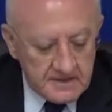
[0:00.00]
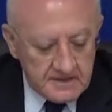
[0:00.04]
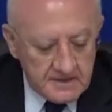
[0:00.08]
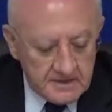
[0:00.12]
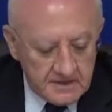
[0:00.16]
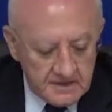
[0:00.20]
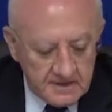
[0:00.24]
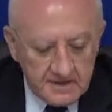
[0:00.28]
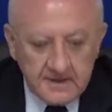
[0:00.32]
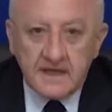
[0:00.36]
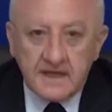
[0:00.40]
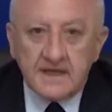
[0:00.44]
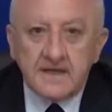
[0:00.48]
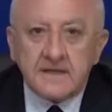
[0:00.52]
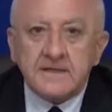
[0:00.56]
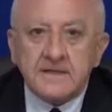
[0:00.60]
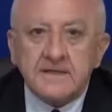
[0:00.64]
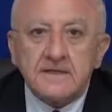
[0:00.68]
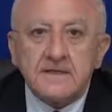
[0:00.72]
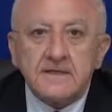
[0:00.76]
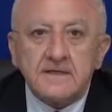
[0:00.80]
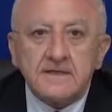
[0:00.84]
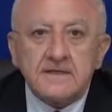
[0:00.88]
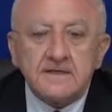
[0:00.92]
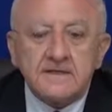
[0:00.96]

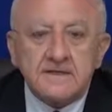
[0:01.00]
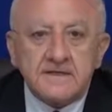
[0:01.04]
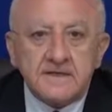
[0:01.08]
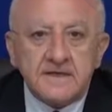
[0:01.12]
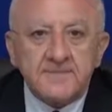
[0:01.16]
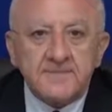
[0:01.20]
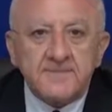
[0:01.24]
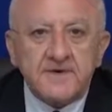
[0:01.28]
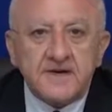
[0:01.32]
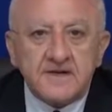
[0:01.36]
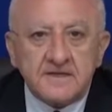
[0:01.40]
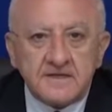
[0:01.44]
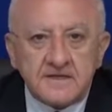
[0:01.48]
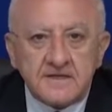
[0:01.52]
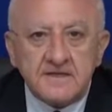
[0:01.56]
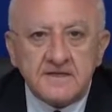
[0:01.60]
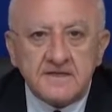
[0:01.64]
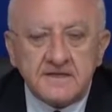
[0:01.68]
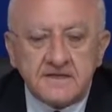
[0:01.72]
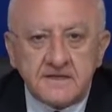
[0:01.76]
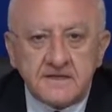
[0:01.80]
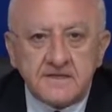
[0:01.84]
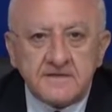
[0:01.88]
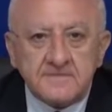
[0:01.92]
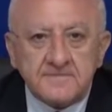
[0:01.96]
L'Italia è
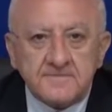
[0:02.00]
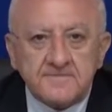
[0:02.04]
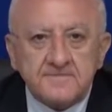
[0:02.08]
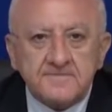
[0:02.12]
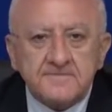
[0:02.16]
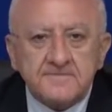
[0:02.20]
ripartita,